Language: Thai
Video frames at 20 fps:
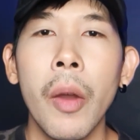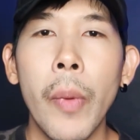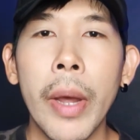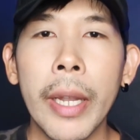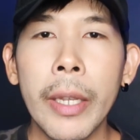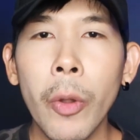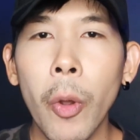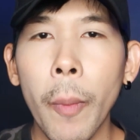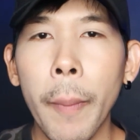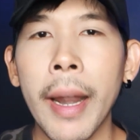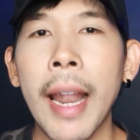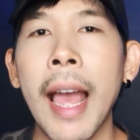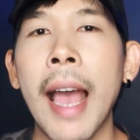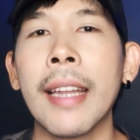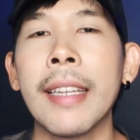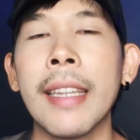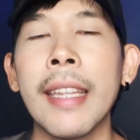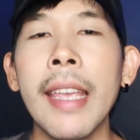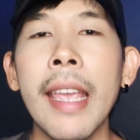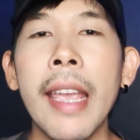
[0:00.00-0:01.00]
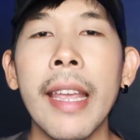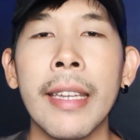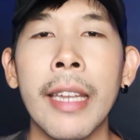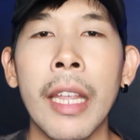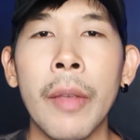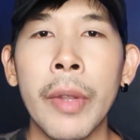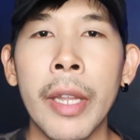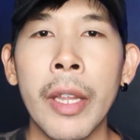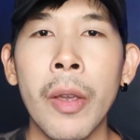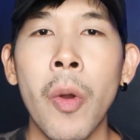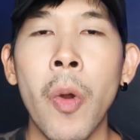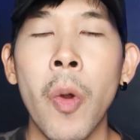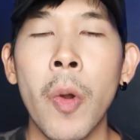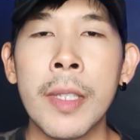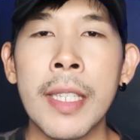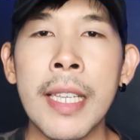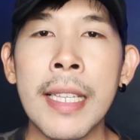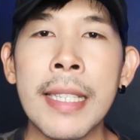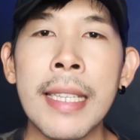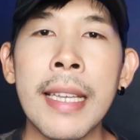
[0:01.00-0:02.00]
วัตถุประหลาดที่เห็นในวิดีโอ
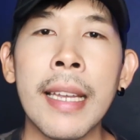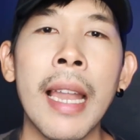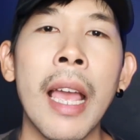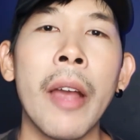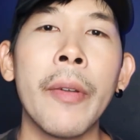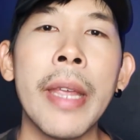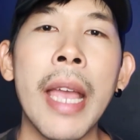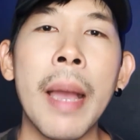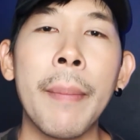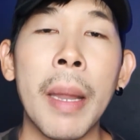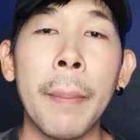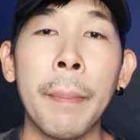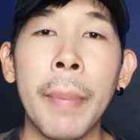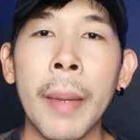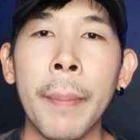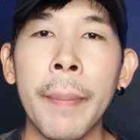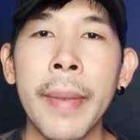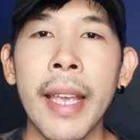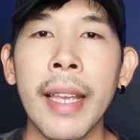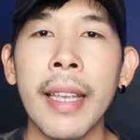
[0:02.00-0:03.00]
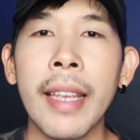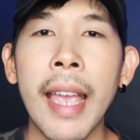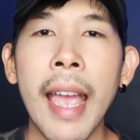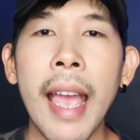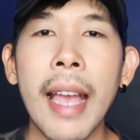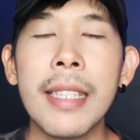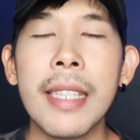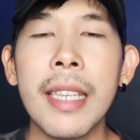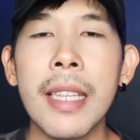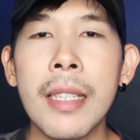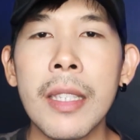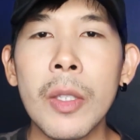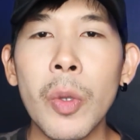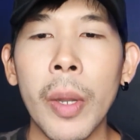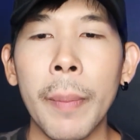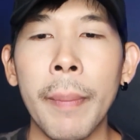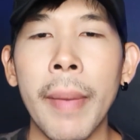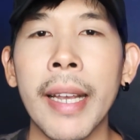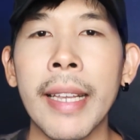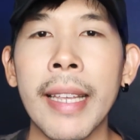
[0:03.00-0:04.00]
จริงๆแล้วเนี่ย มันเป็นเพียงแค่ชิ้น
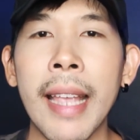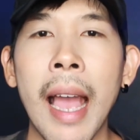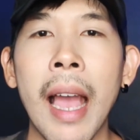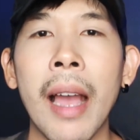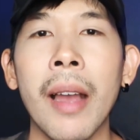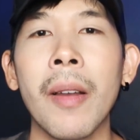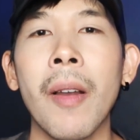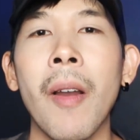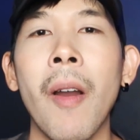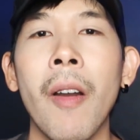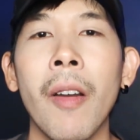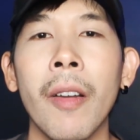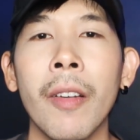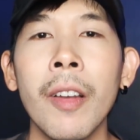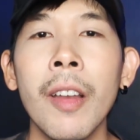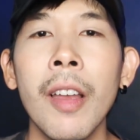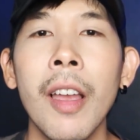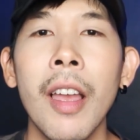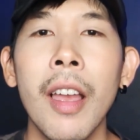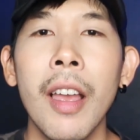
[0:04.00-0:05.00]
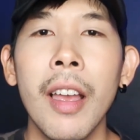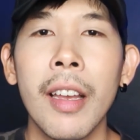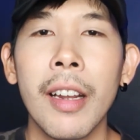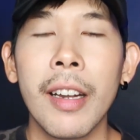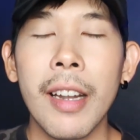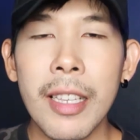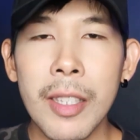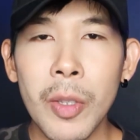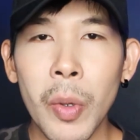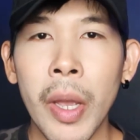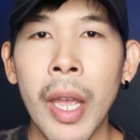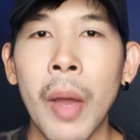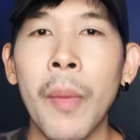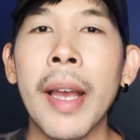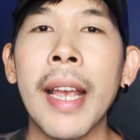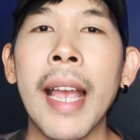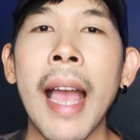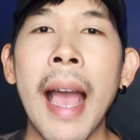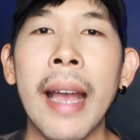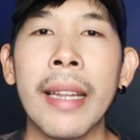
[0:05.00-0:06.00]
ส่วนบางอย่างของกระสวยอ
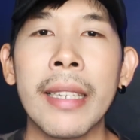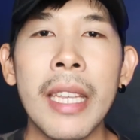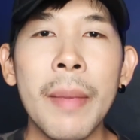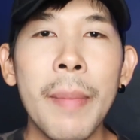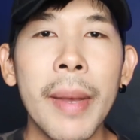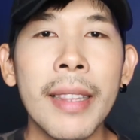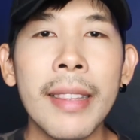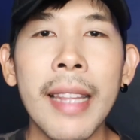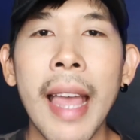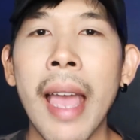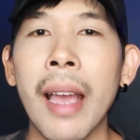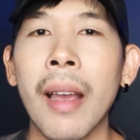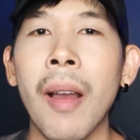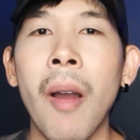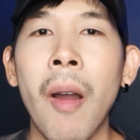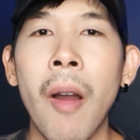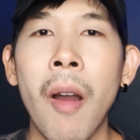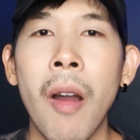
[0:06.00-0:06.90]
วกาศที่มันแตกอ